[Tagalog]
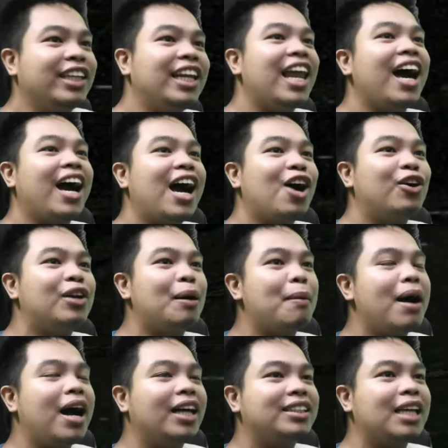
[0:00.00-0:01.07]
Nilang ako na
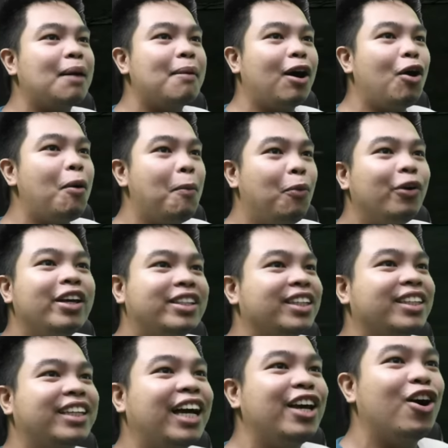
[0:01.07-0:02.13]
mga kasama ko!
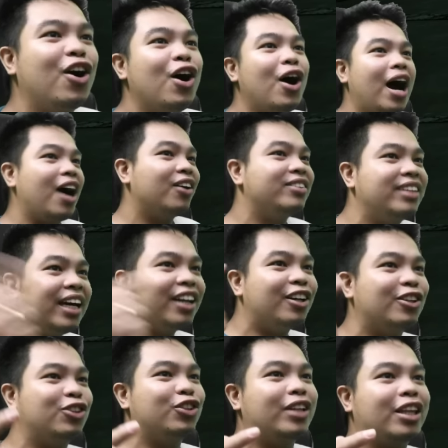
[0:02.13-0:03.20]
Shit kayo! How dare
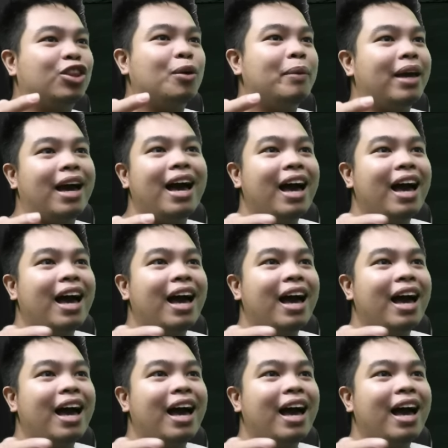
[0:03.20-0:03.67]
you do that to me,